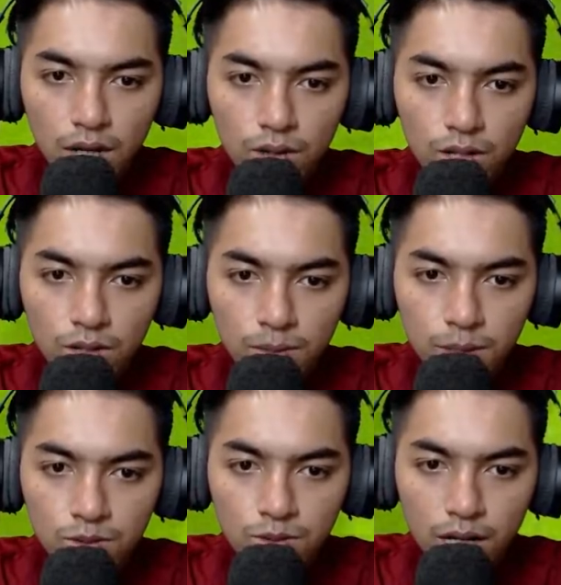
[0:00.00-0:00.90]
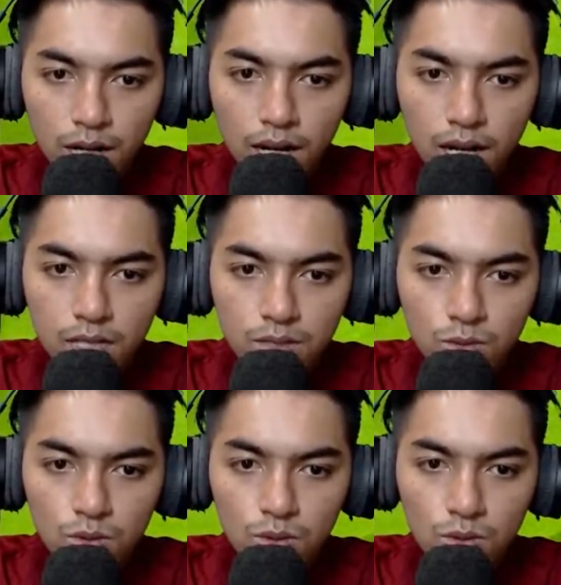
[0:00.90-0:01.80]
Ronaldo maju, nice,
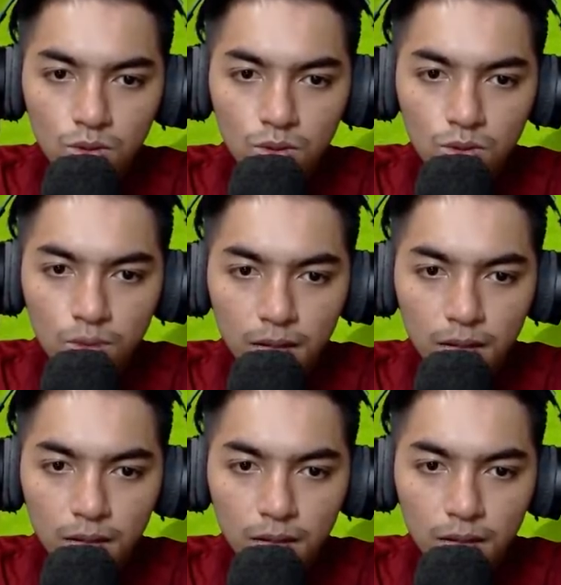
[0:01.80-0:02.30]
Uh,